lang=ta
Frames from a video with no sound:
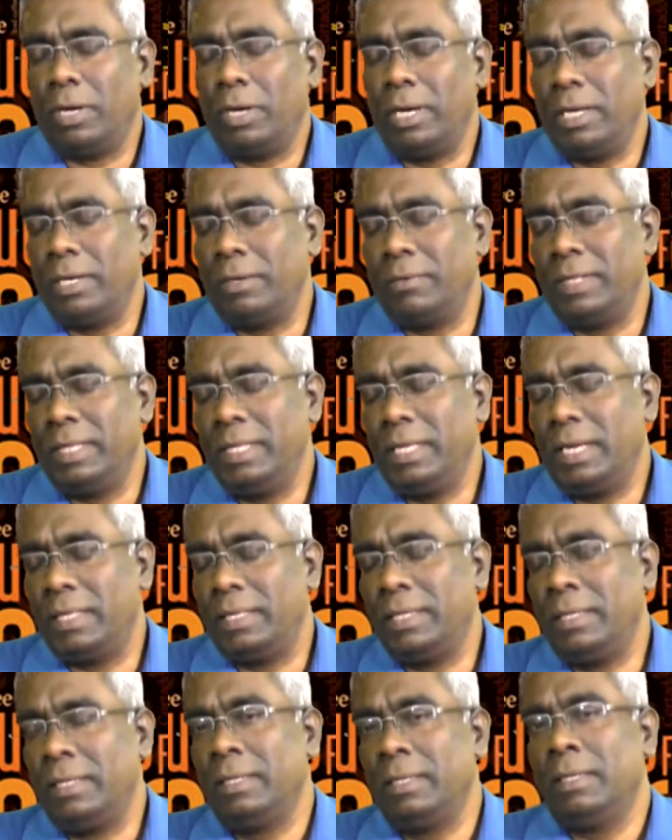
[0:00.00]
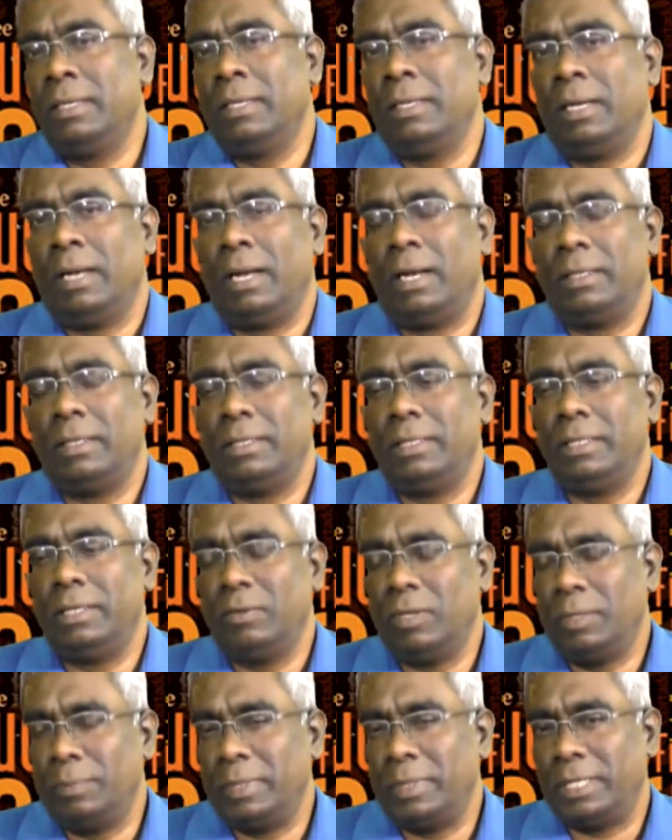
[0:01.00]
லாயர் வந்து அதை
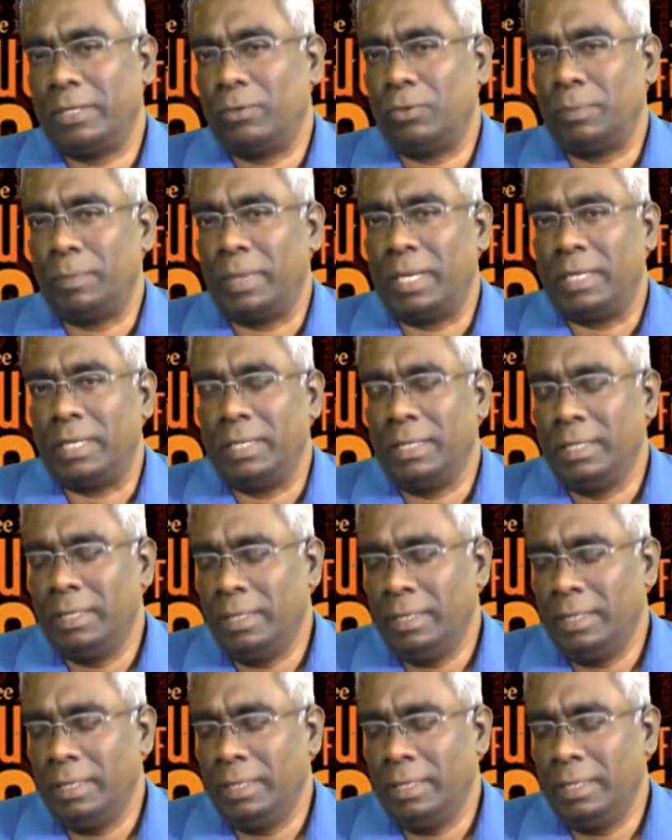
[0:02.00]
அங்கிட்டு டெவலப்பர்கிட்ட கொடுப்பாரு